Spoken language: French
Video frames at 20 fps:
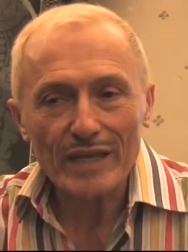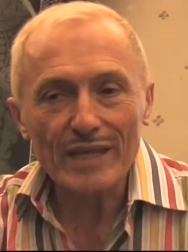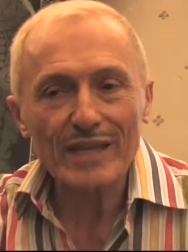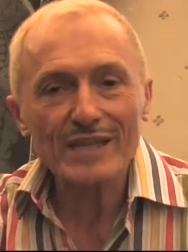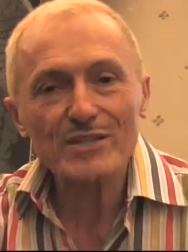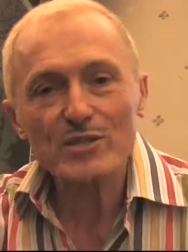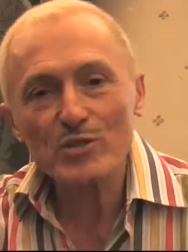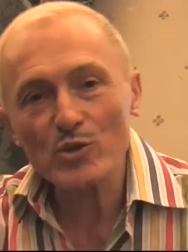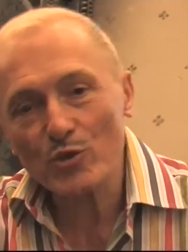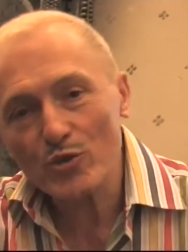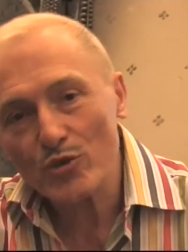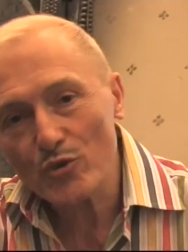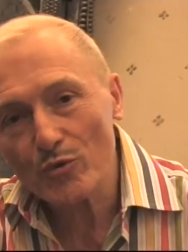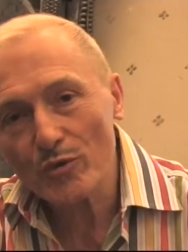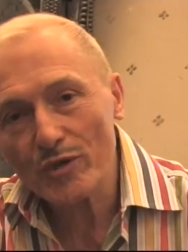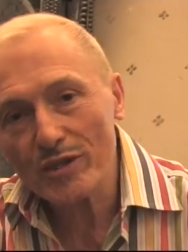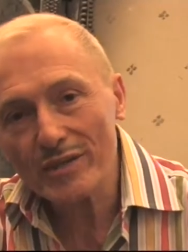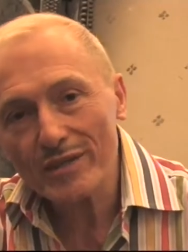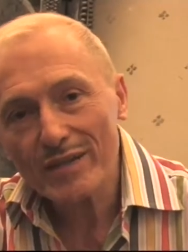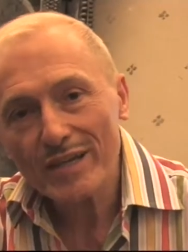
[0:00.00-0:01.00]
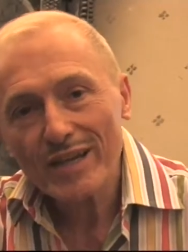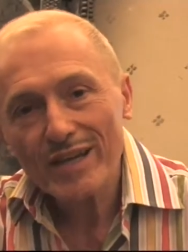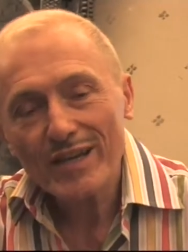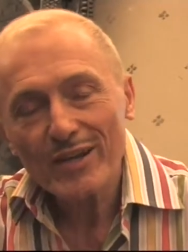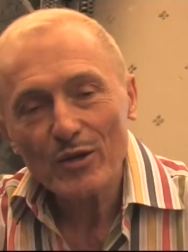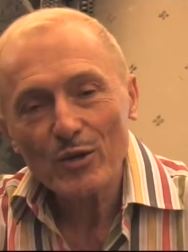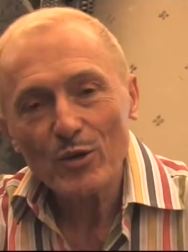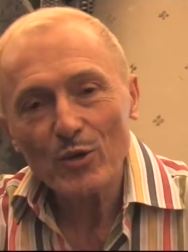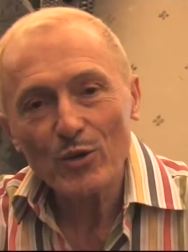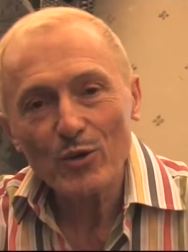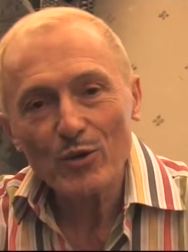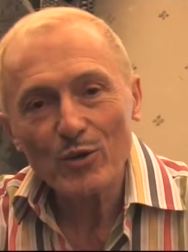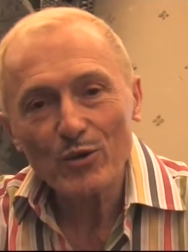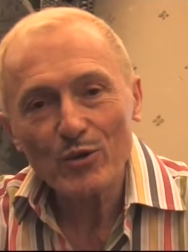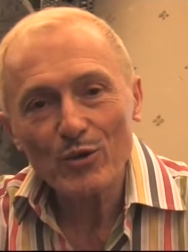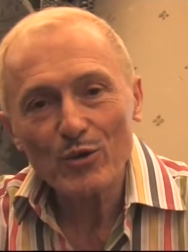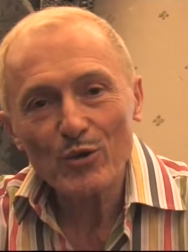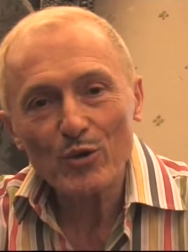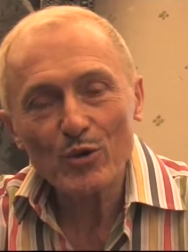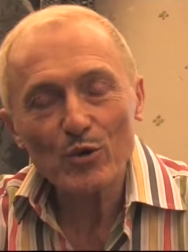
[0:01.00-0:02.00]
accentuer
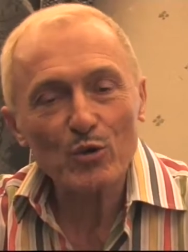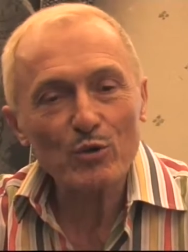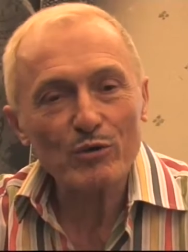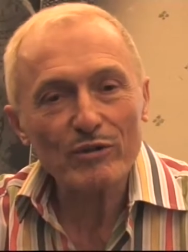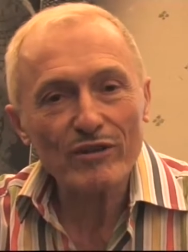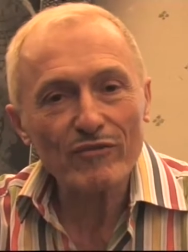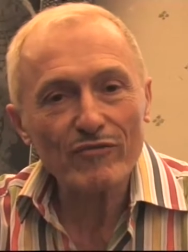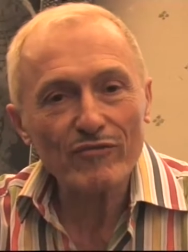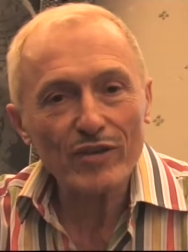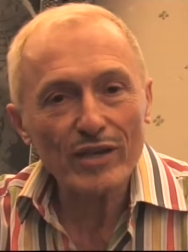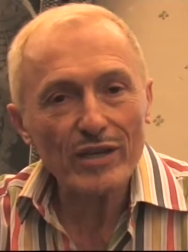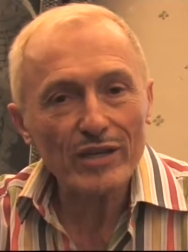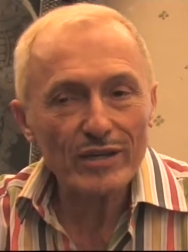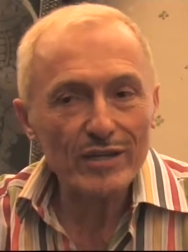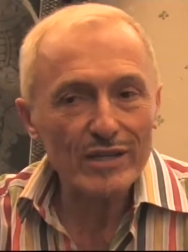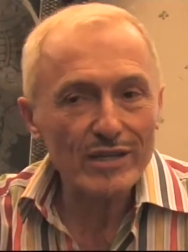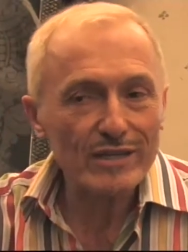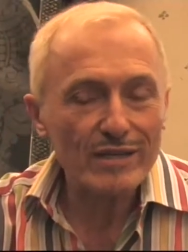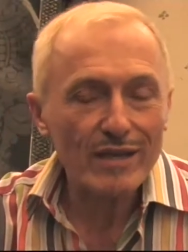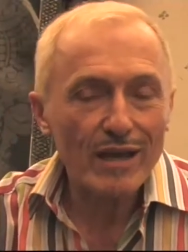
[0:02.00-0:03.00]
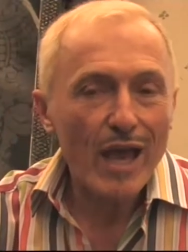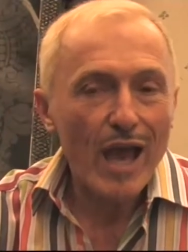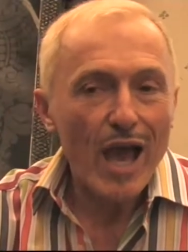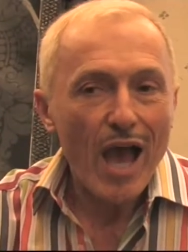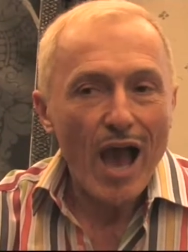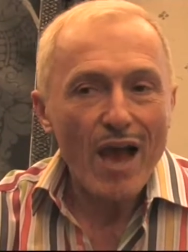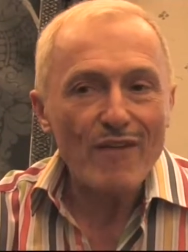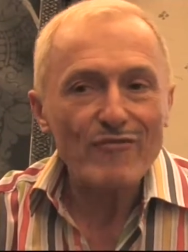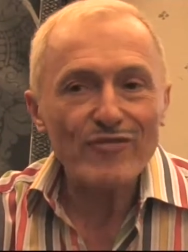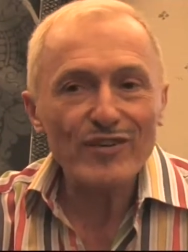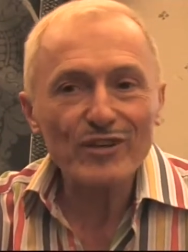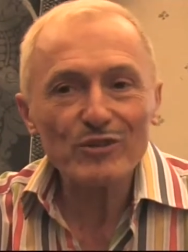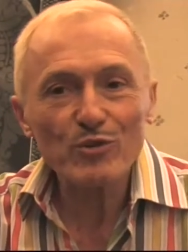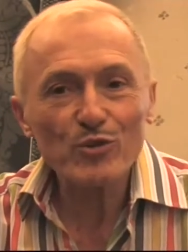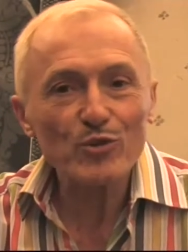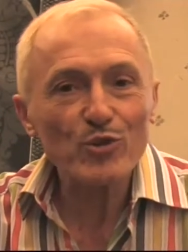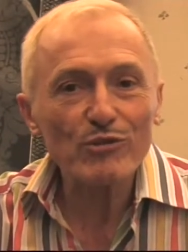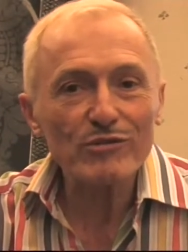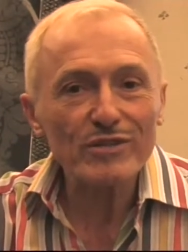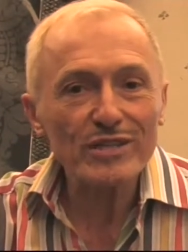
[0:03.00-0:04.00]
le côté féerique afin
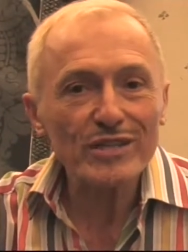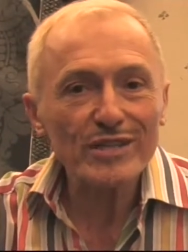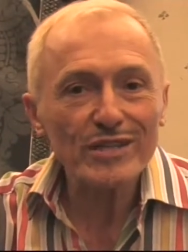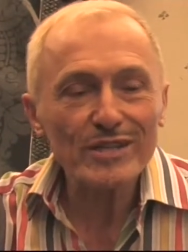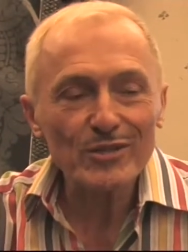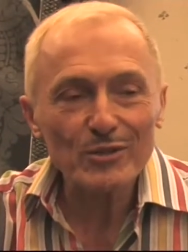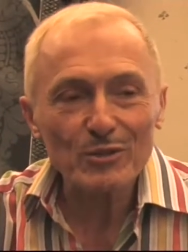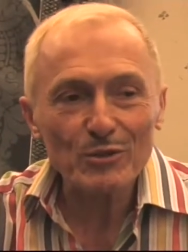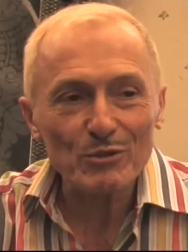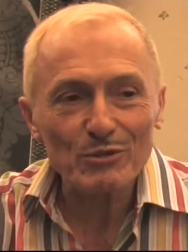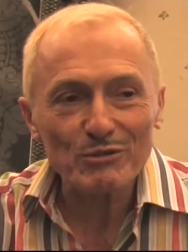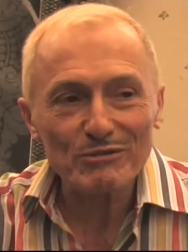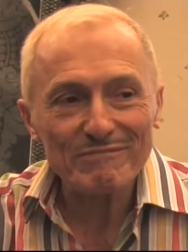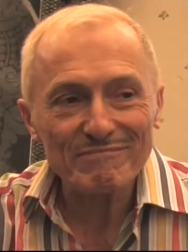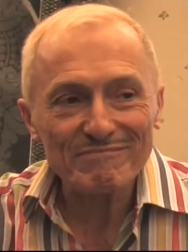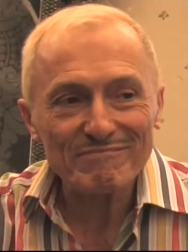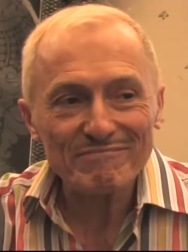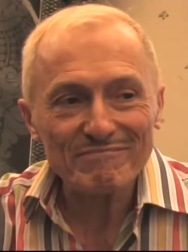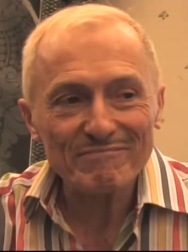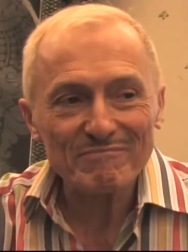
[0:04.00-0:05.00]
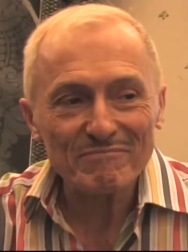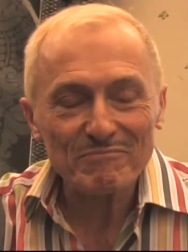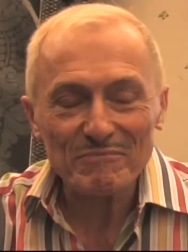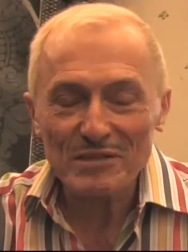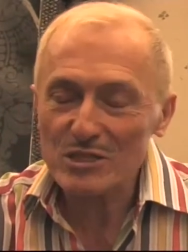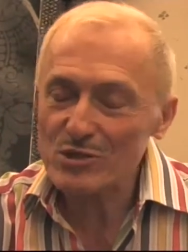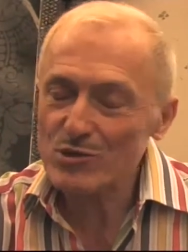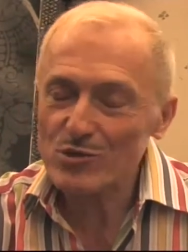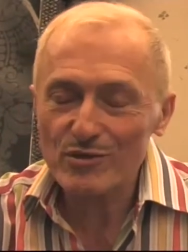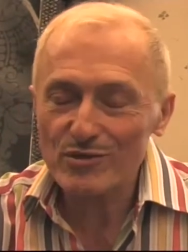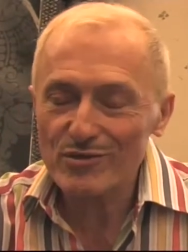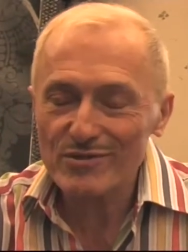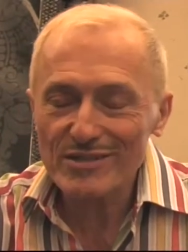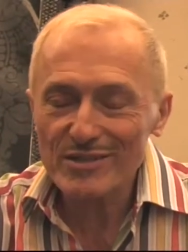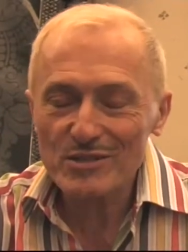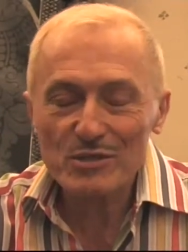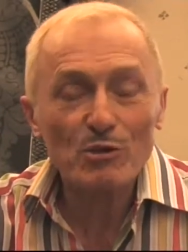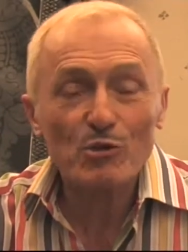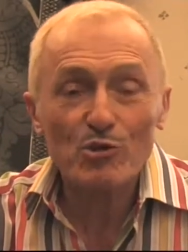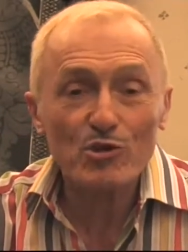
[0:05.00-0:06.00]
de donner euh, ben,
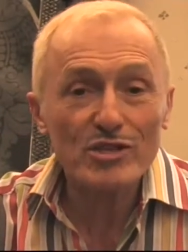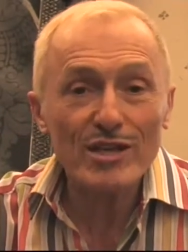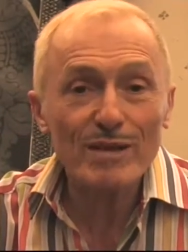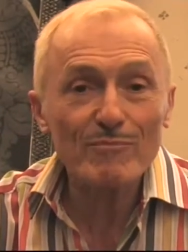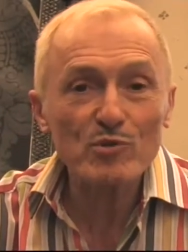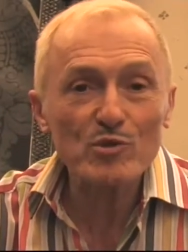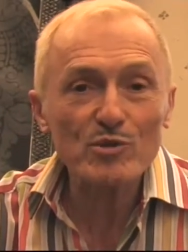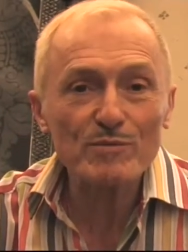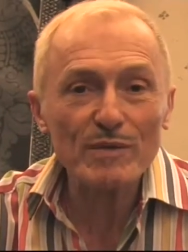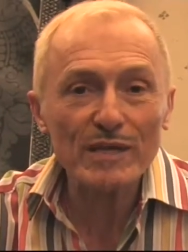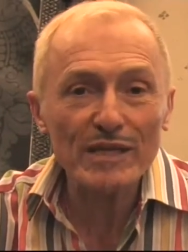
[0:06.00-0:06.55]
ce que j'aime